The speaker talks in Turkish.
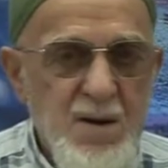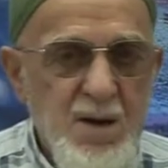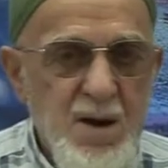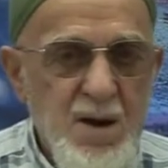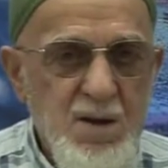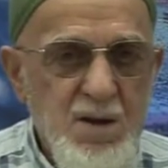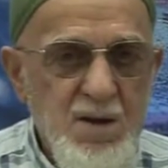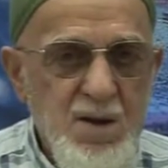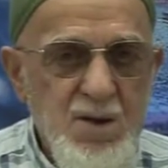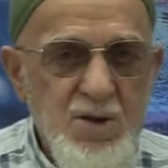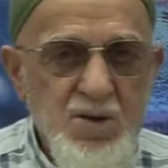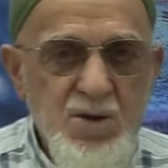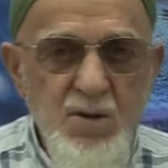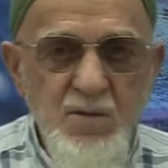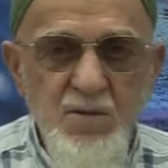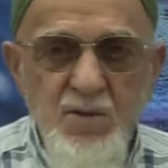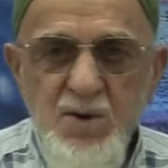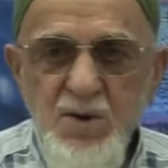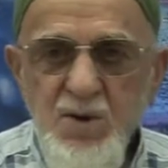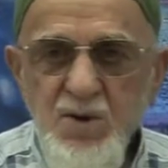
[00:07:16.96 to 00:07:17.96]
yani
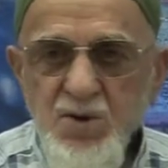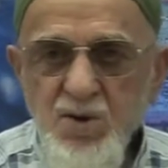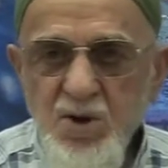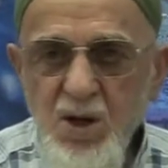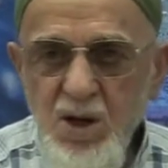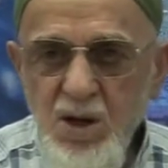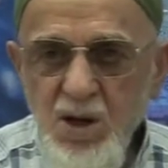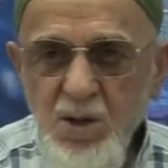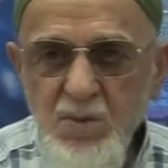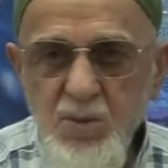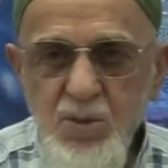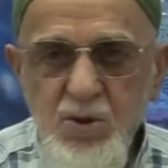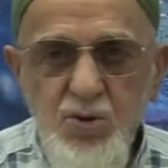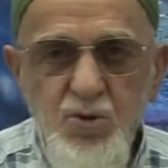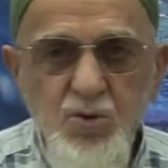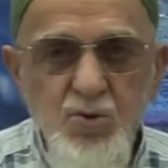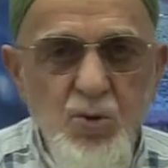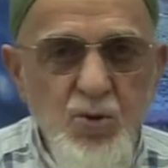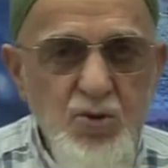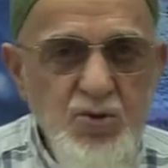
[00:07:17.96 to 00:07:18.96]
kişi fazla
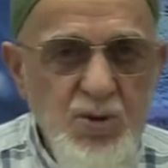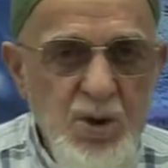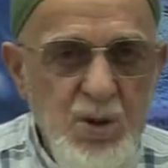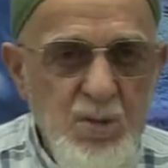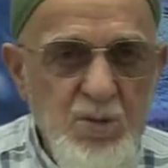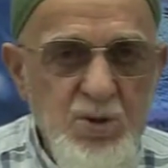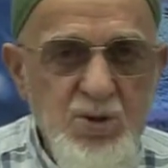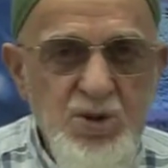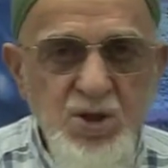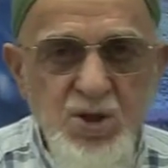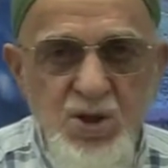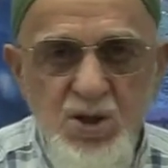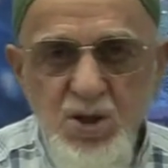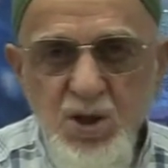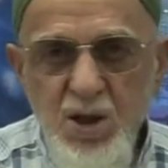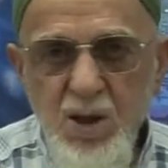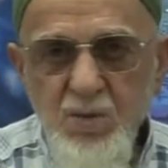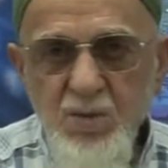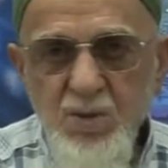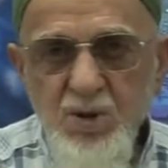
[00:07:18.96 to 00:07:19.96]
terlemiş, tozlanmış,
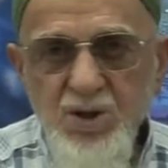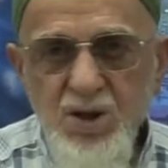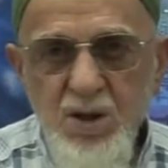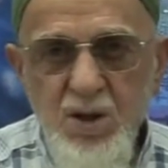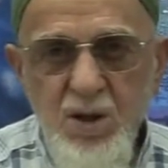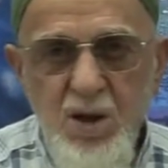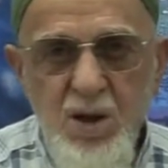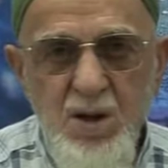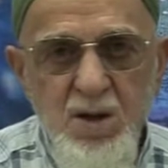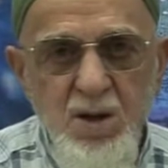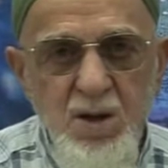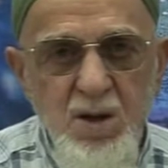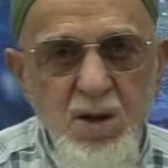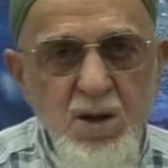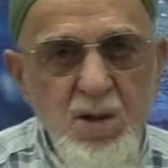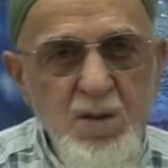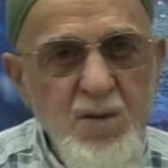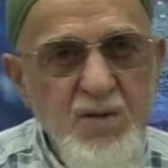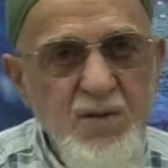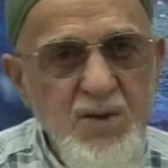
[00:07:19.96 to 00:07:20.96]
kirlenmişse de
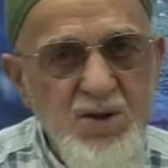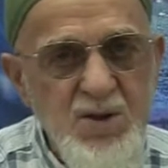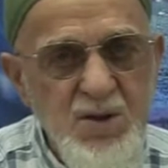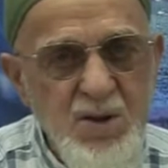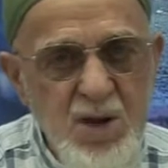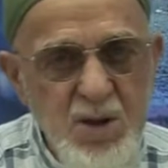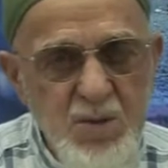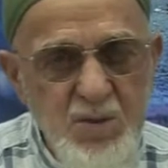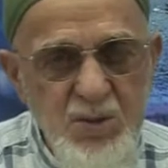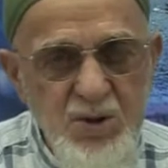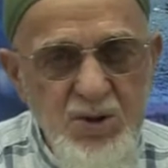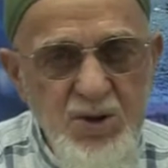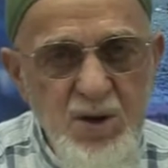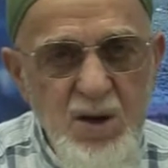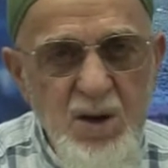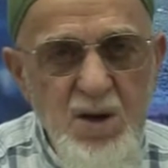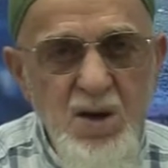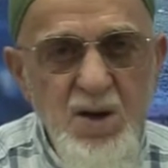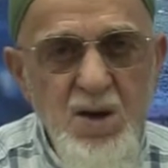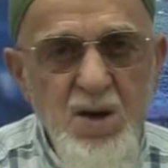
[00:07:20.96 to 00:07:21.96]
İran'a fazla
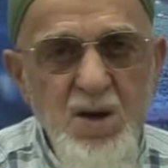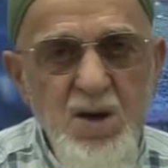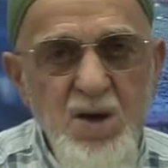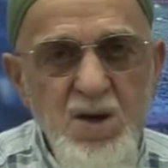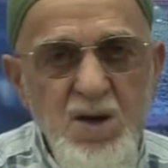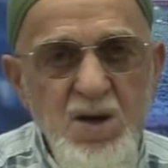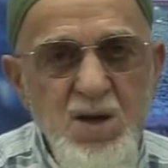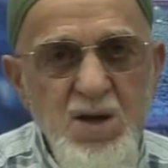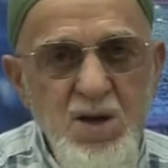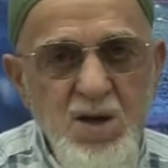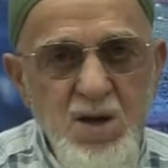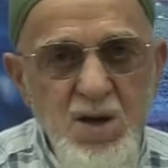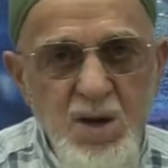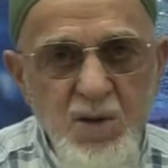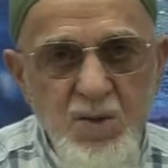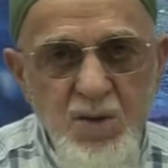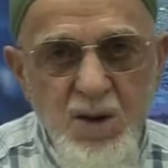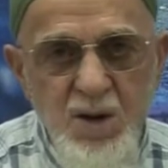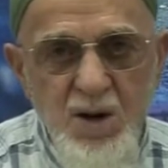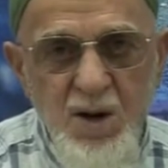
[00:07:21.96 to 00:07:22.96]
kalmışsa
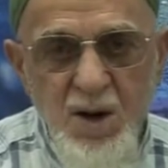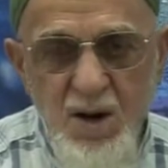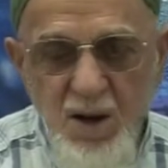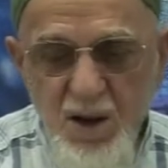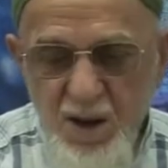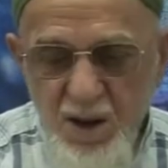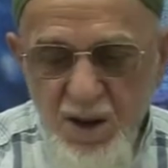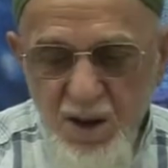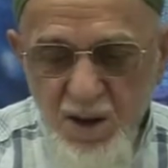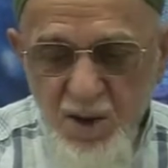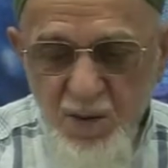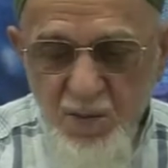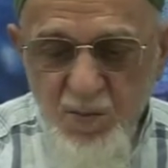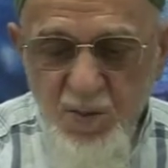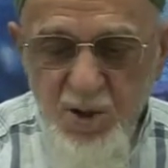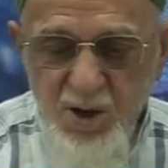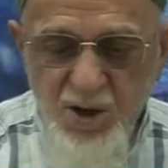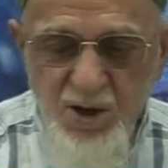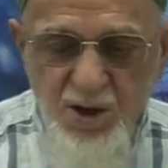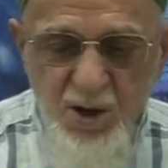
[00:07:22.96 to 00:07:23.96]
yıkanabilir. Yani
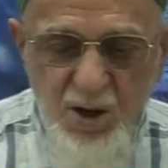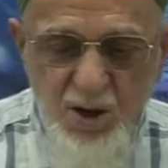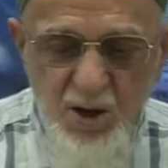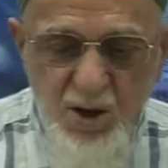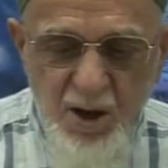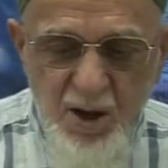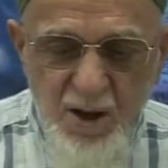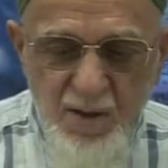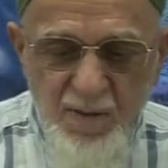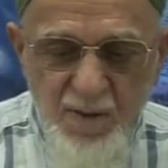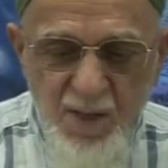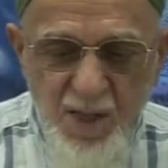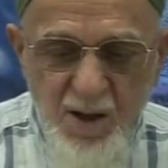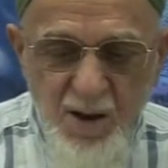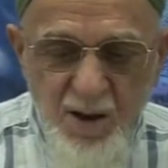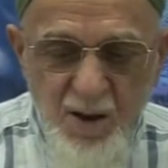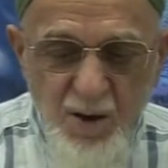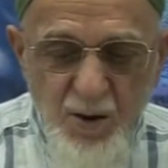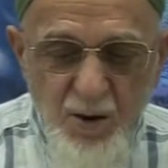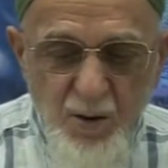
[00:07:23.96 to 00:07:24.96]
bir şartla
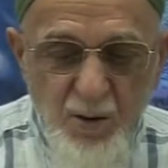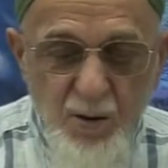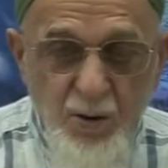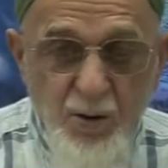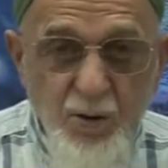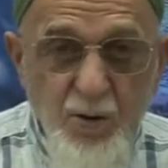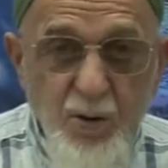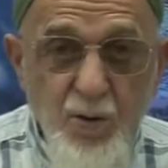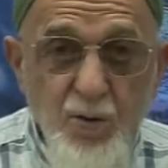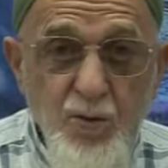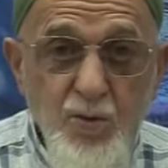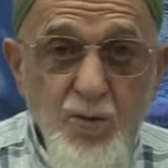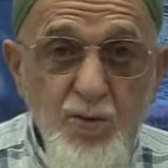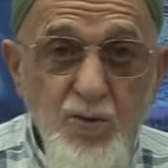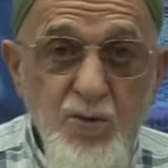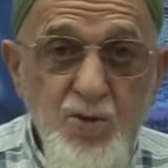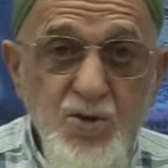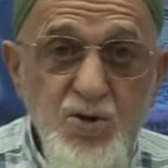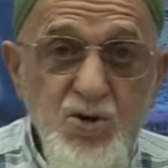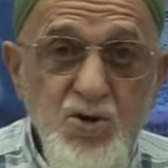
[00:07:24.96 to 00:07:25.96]

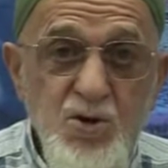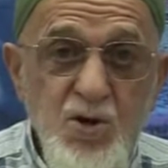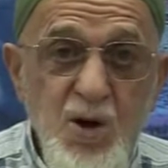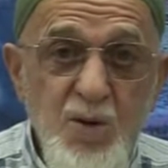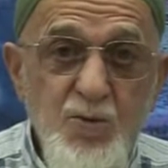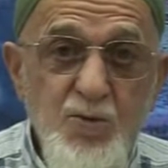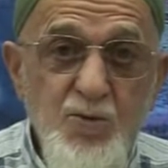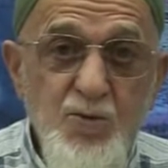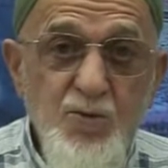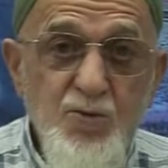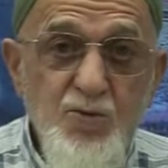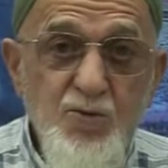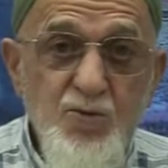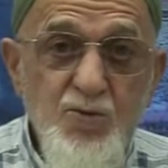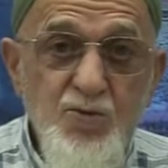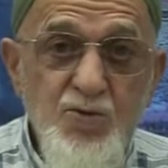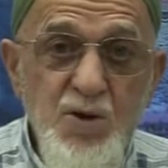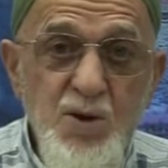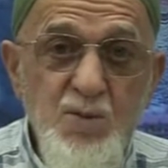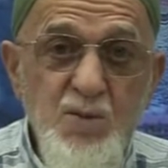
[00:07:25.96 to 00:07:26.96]
kokulu sabun
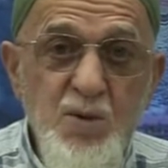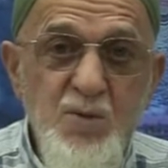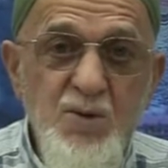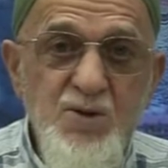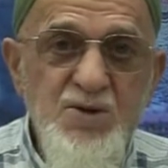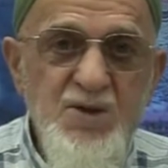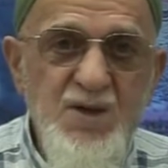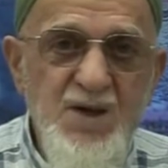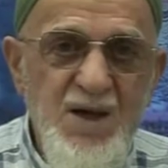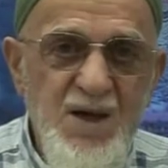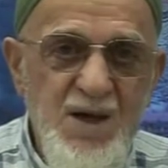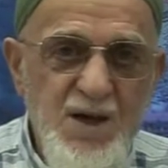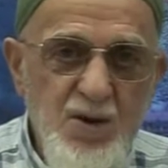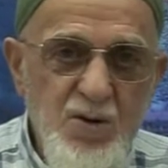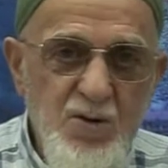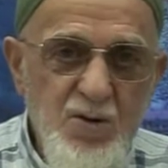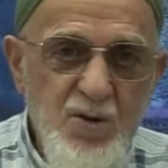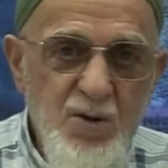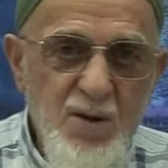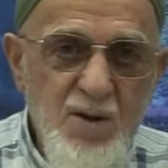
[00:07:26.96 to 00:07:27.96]
kullanmaması
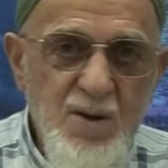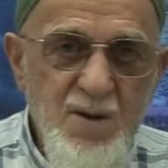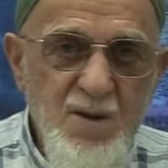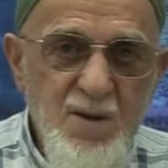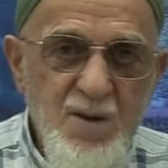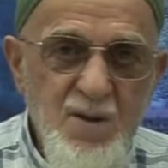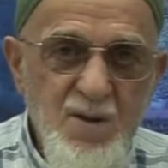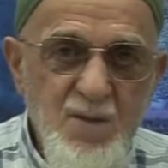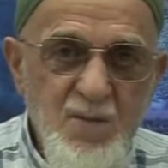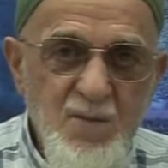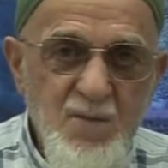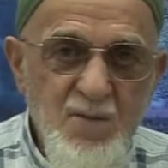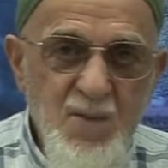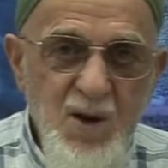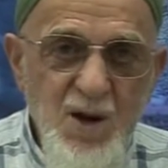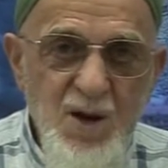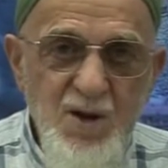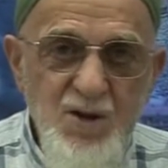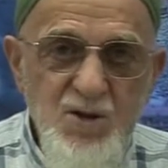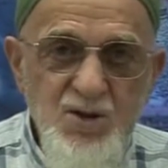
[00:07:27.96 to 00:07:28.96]
gerekiyor.
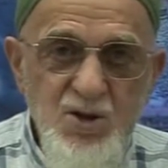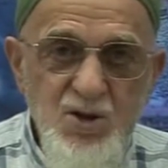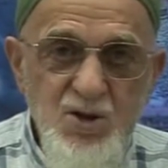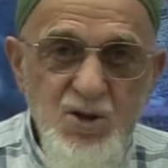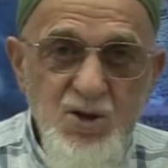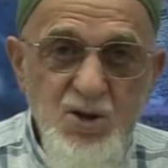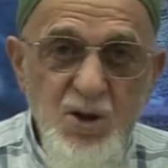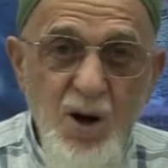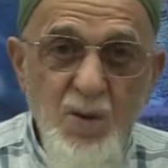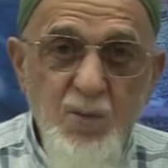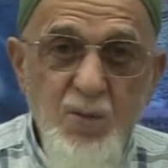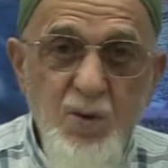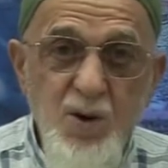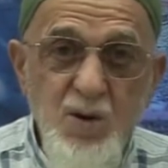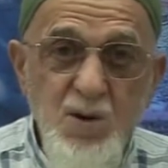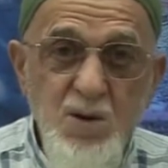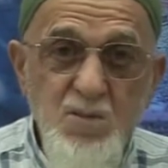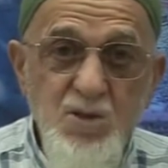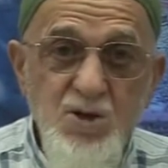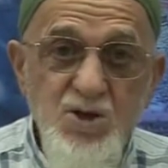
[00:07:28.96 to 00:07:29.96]
Bilhassa
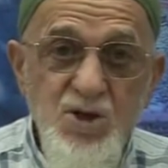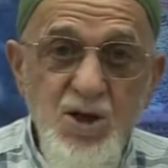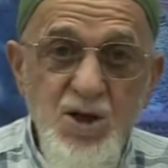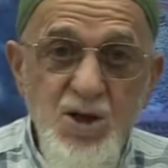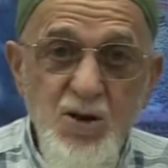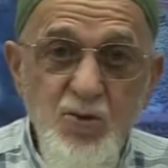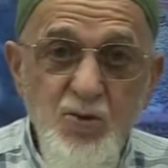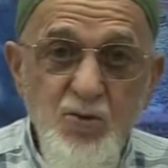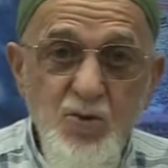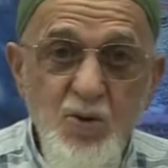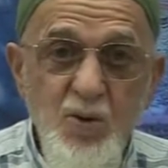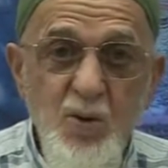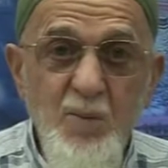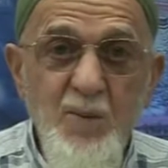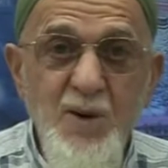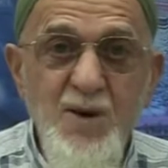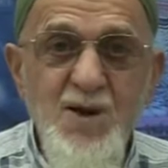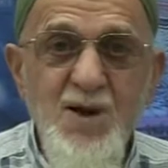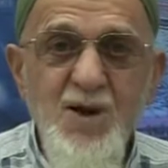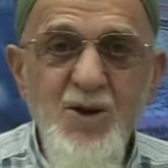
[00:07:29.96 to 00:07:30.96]
şampuan gibi şeyler
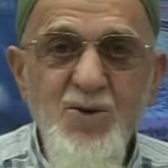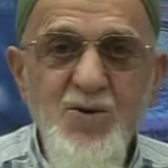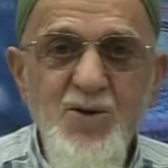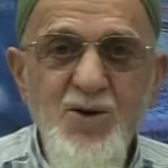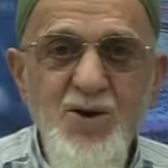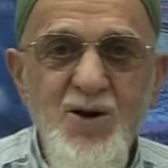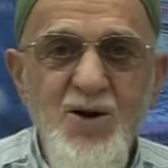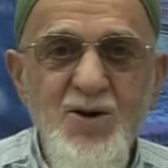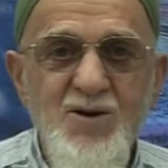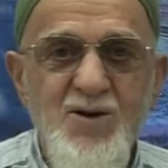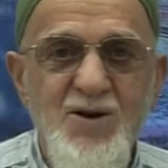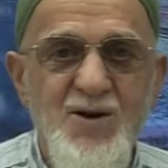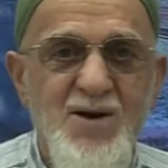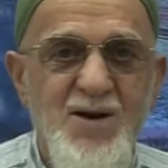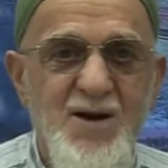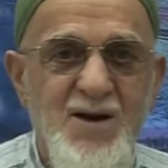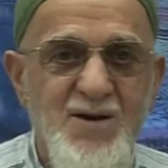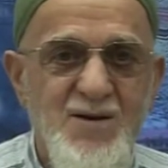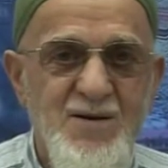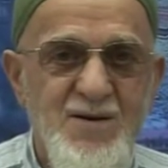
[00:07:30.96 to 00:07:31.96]
kullanmak gerekiyor
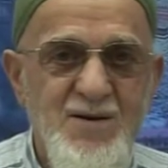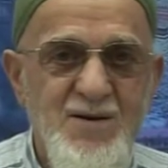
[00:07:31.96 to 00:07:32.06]
yıkanırken.